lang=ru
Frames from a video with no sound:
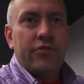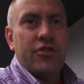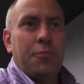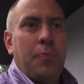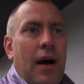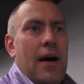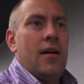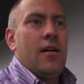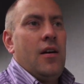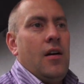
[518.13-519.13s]
в СПА,
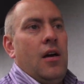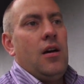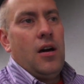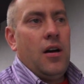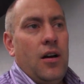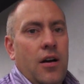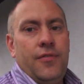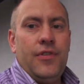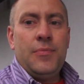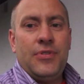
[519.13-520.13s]
э,
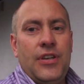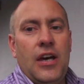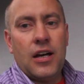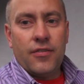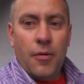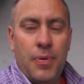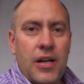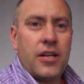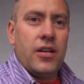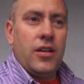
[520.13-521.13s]
Вимси аквапарк.